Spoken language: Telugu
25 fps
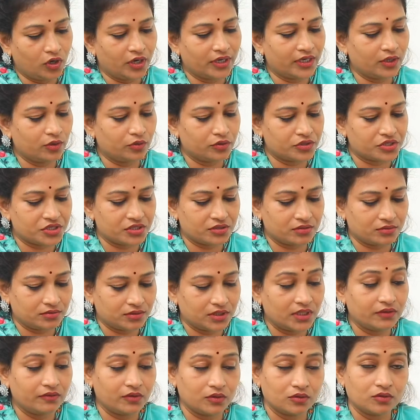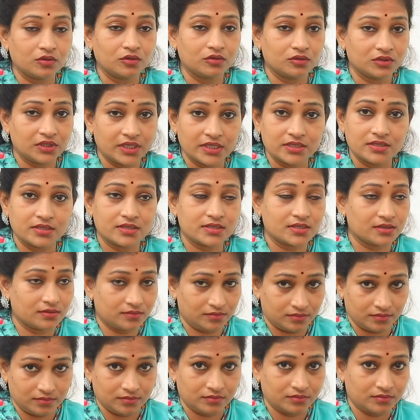ఒకటే క్వశ్చన్ ఏమనుకోదు దయచేసి
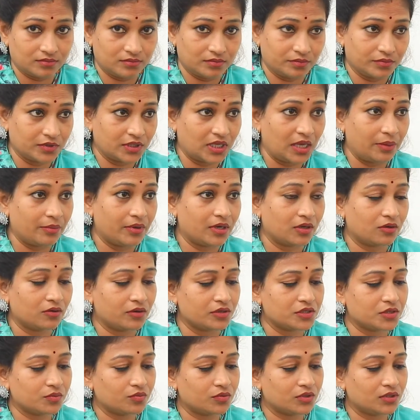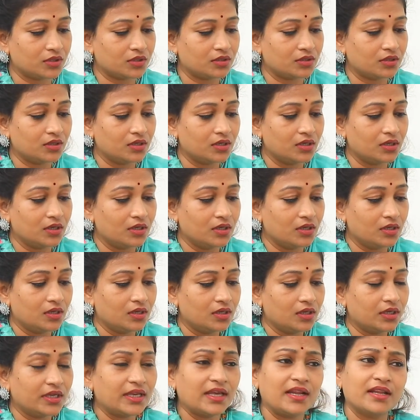కెమెరా కూడా చెప్తున్నా
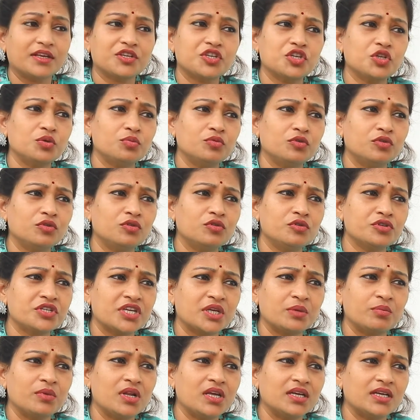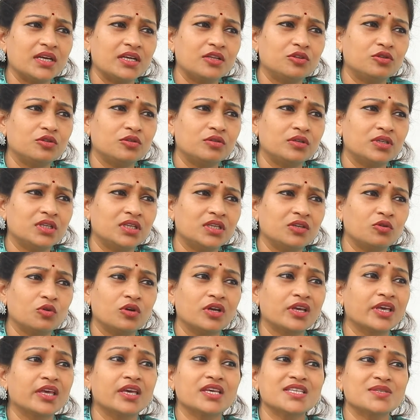ఎలక్షన్ ముందు షర్మిలా గారితో
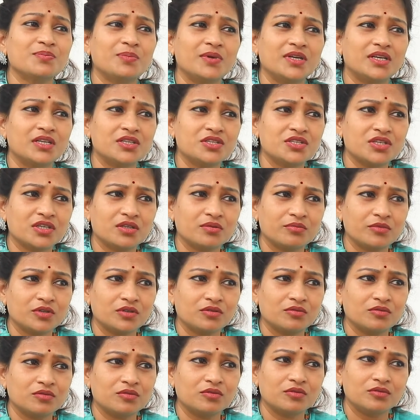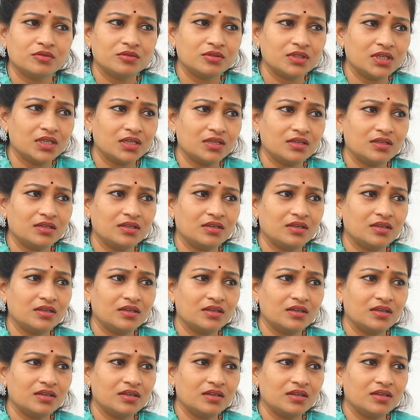ఒక కేసు పెట్టించారు మీకు గుర్తుందా
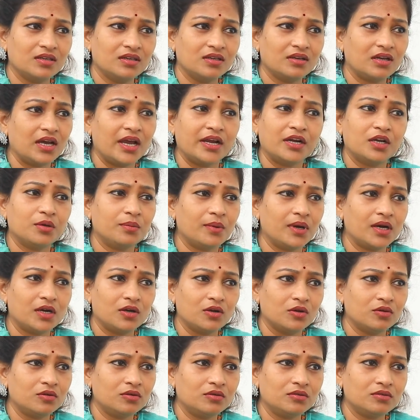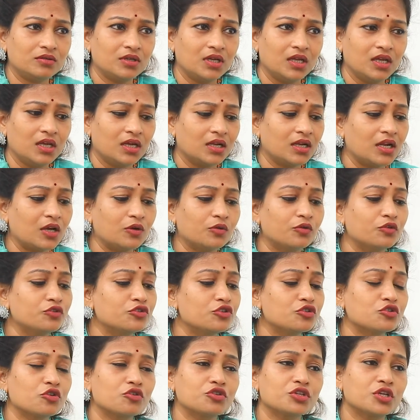హైదరాబాద్లో నా
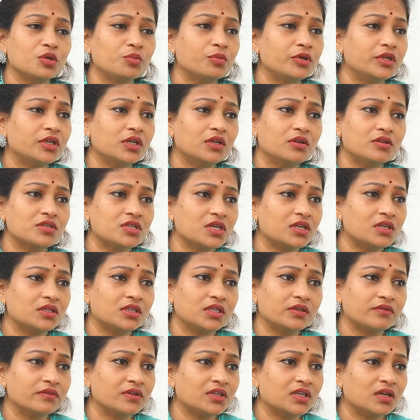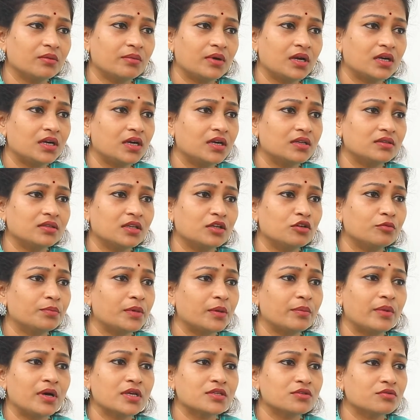గురించి సోషల్ మీడియాలో చాలా తీవ్రంగా మాట్లాడుతున్నారు
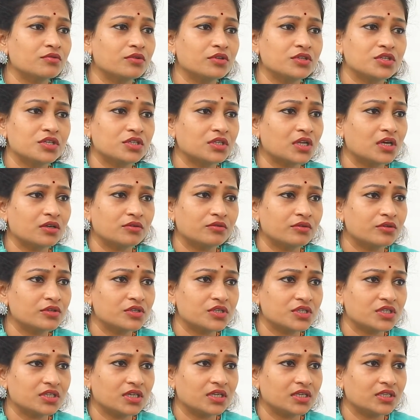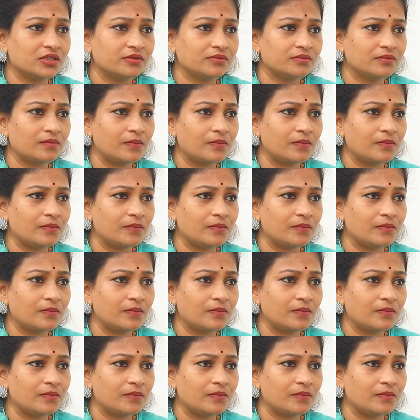ప్రభాస్ గురించి నా గురించి అని